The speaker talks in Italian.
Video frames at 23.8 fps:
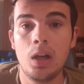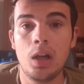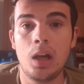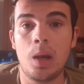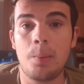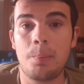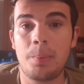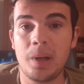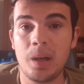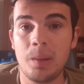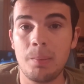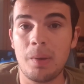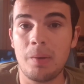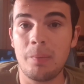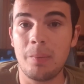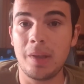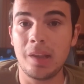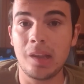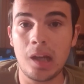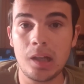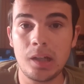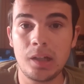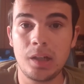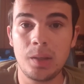la prima
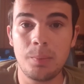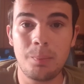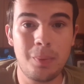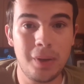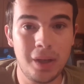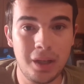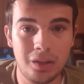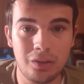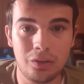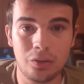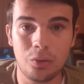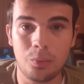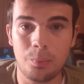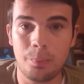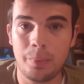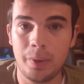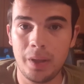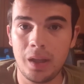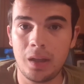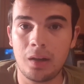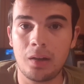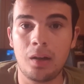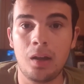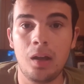medaglia di peso
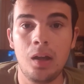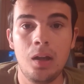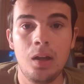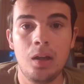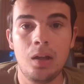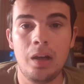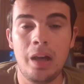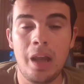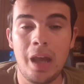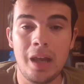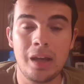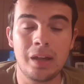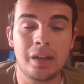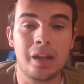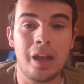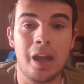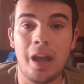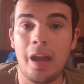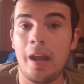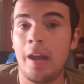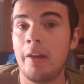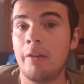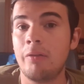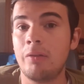per lei
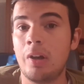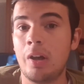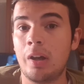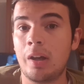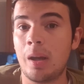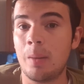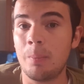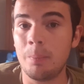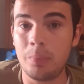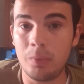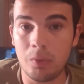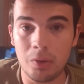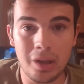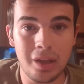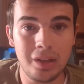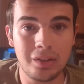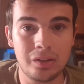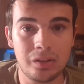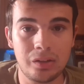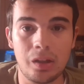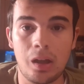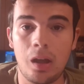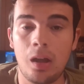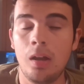che è una
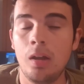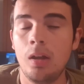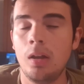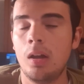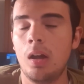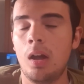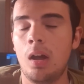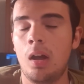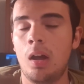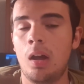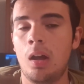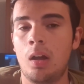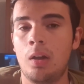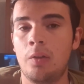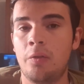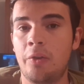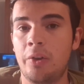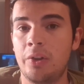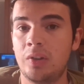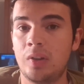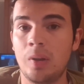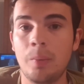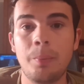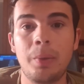campionessa, eh,
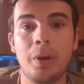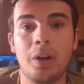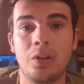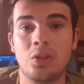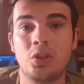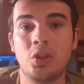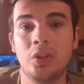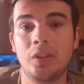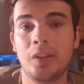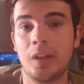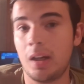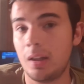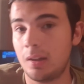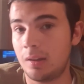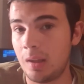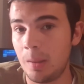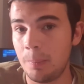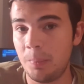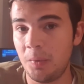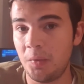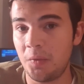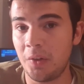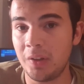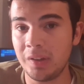fa sempre registrare
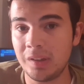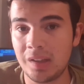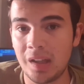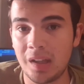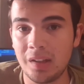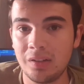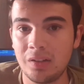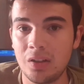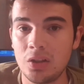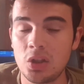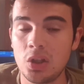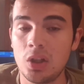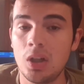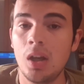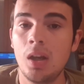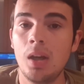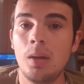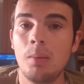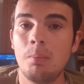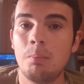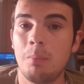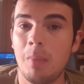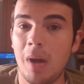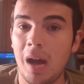tempi fantastici,
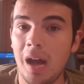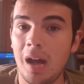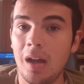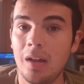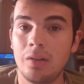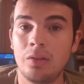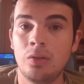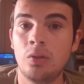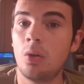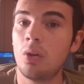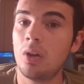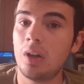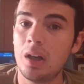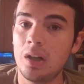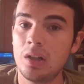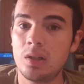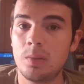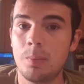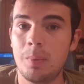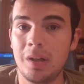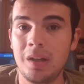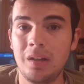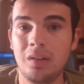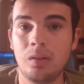ma non
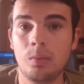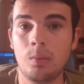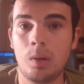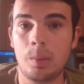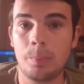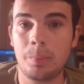regge benissimo la